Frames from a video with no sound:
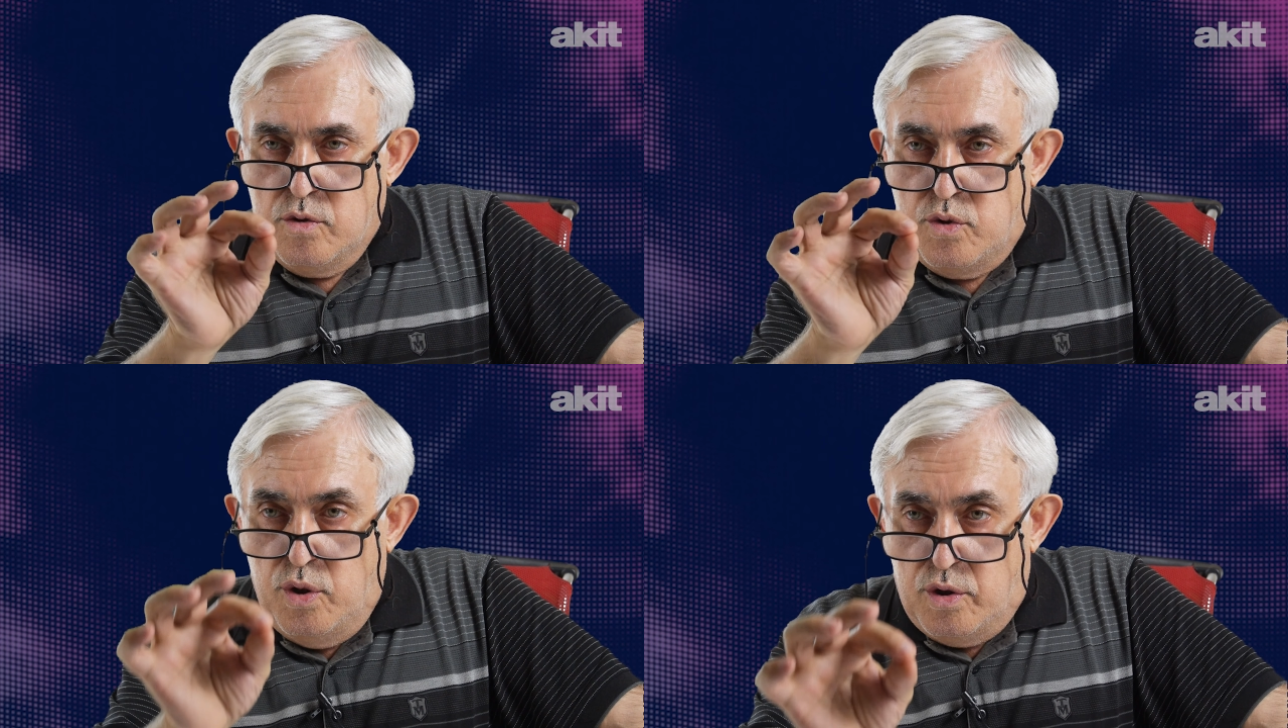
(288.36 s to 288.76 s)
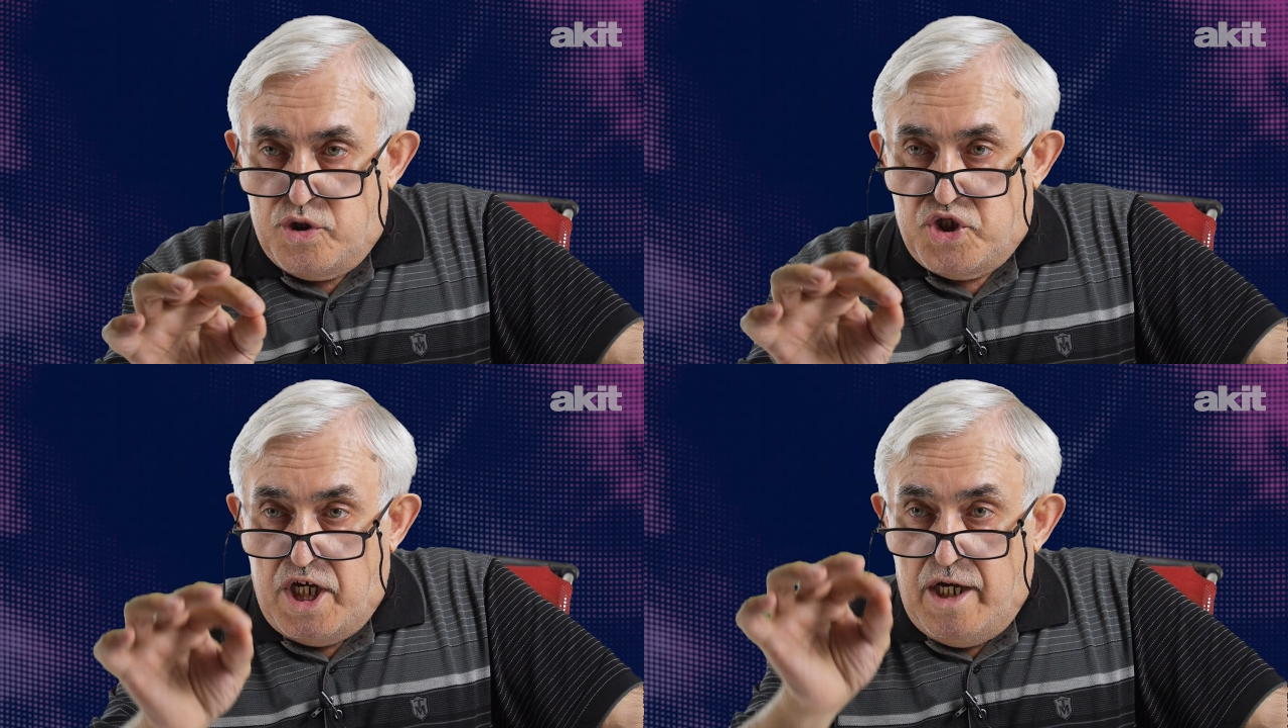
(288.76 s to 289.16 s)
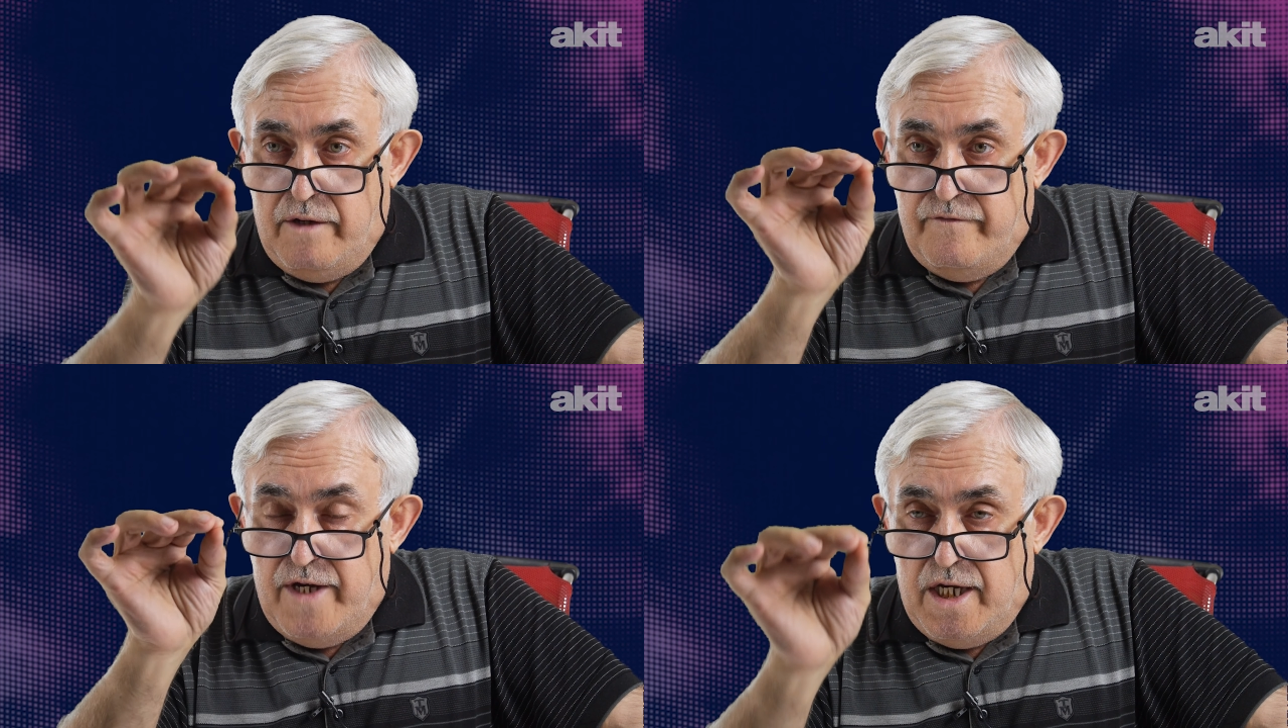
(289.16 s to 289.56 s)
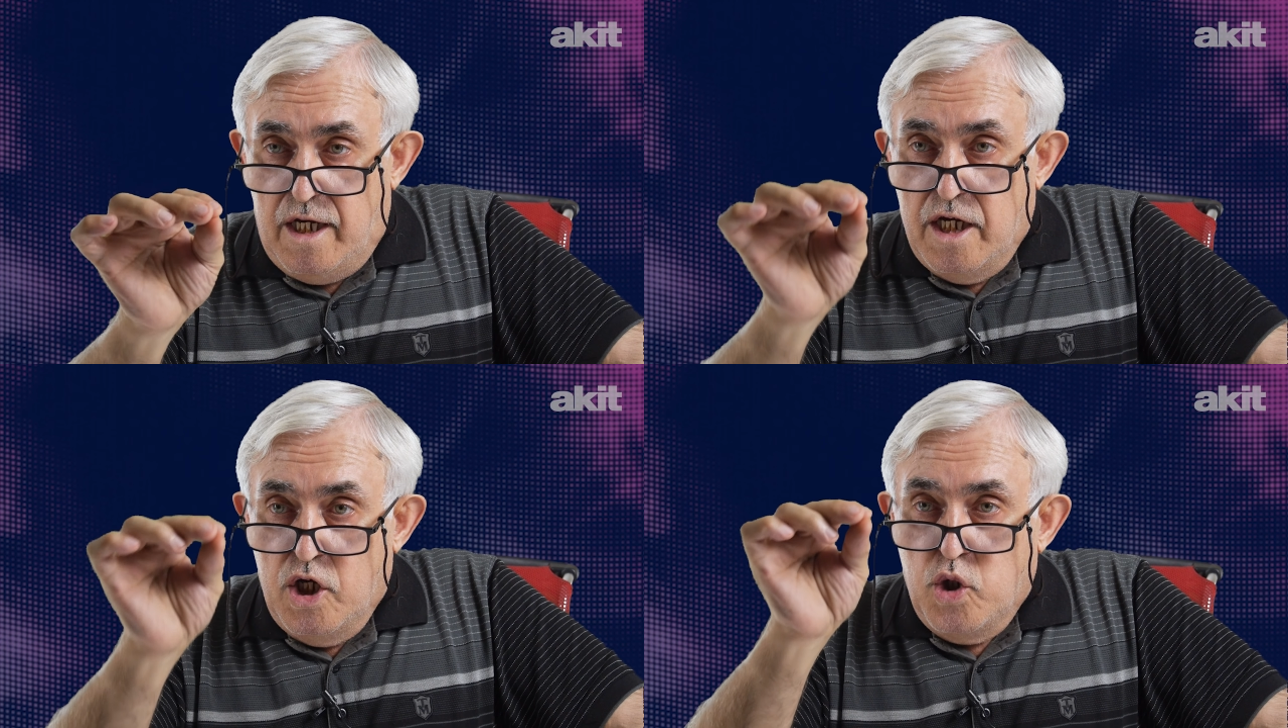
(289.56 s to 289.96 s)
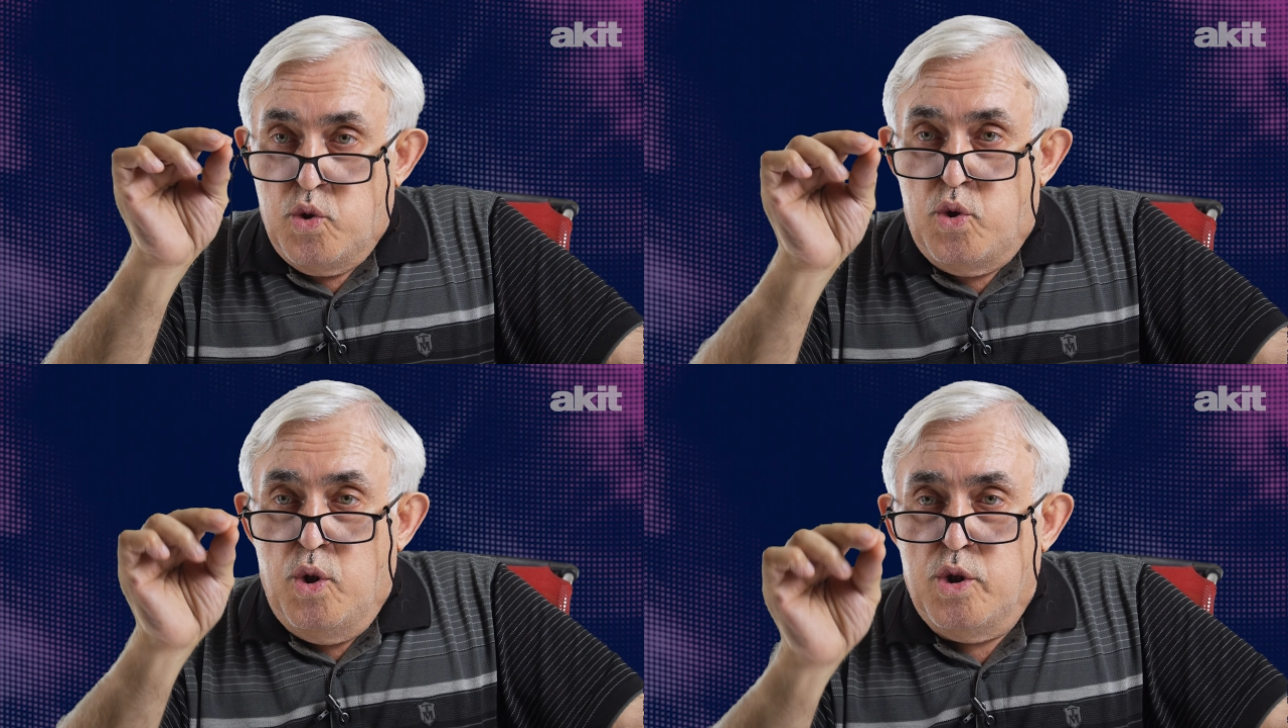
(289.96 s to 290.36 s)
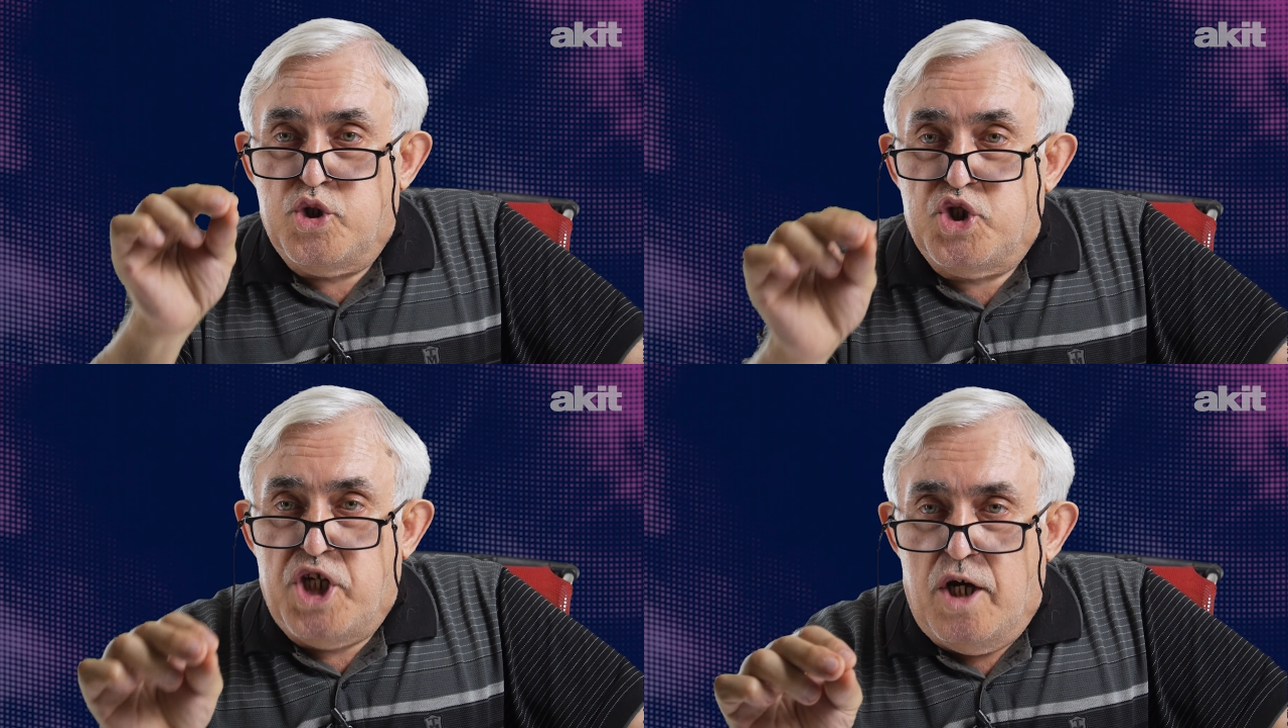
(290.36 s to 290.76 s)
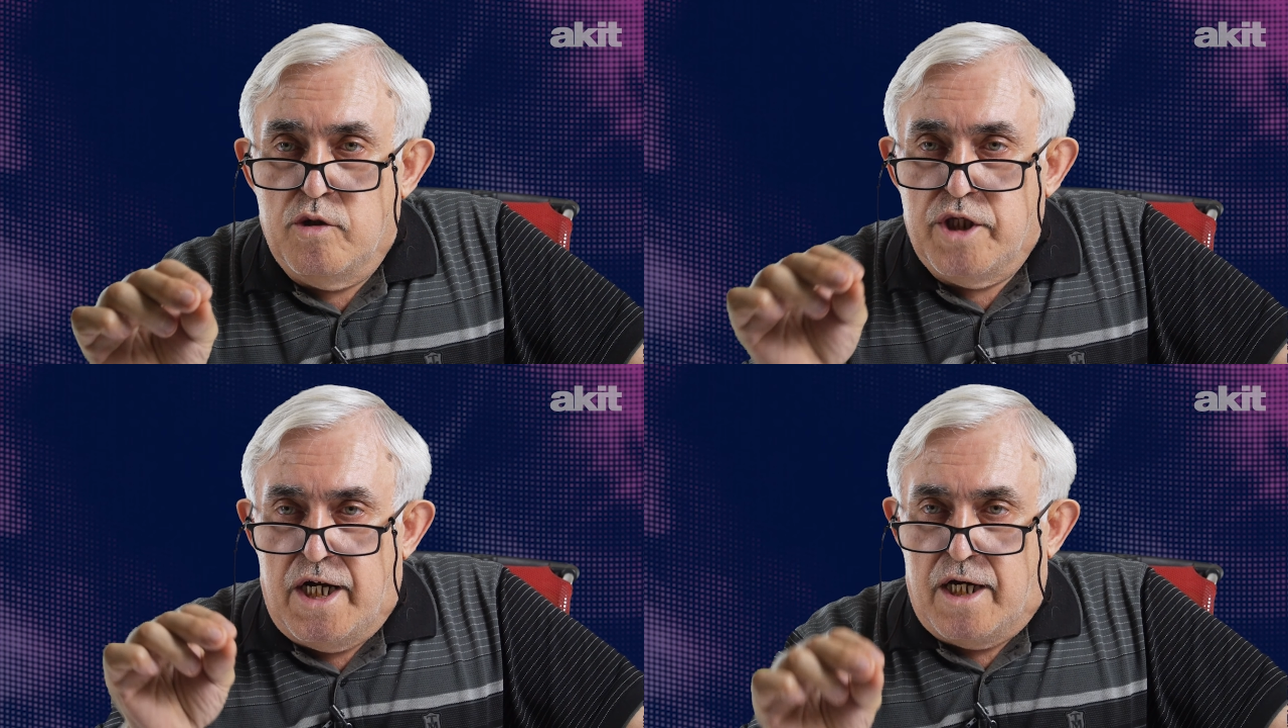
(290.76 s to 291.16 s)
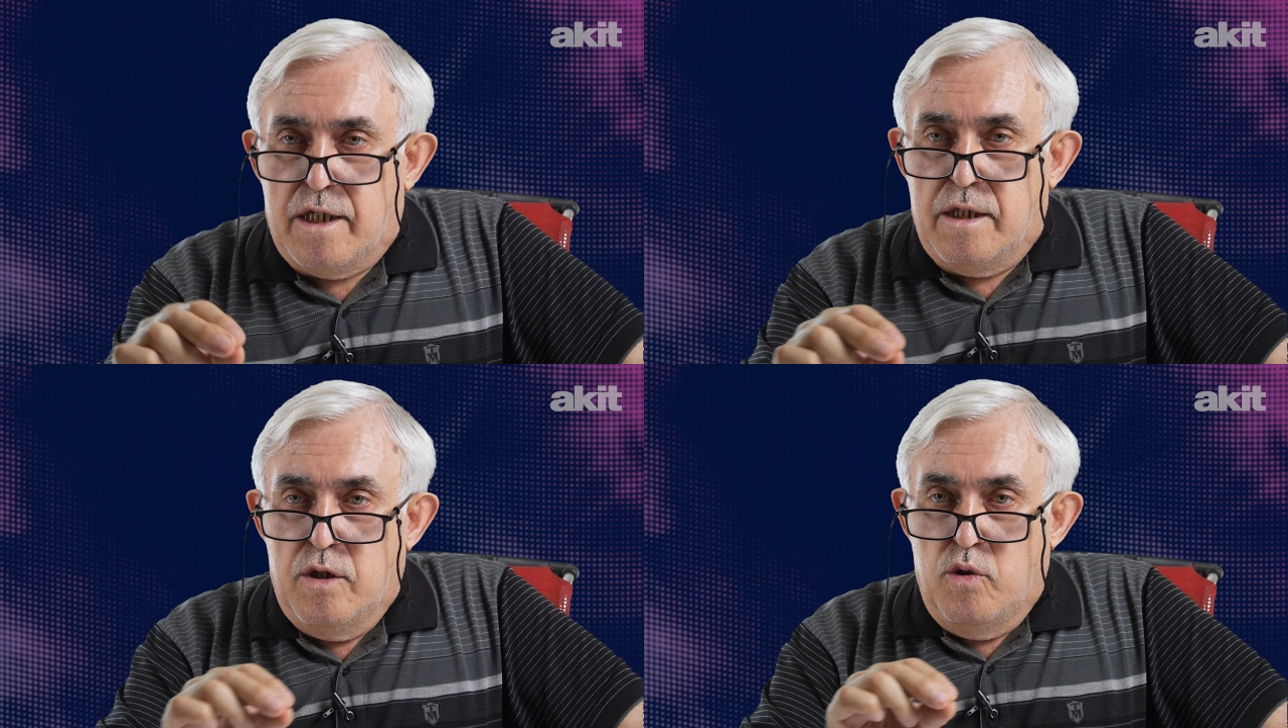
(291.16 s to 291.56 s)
Türkçe ve Kürtçe olarak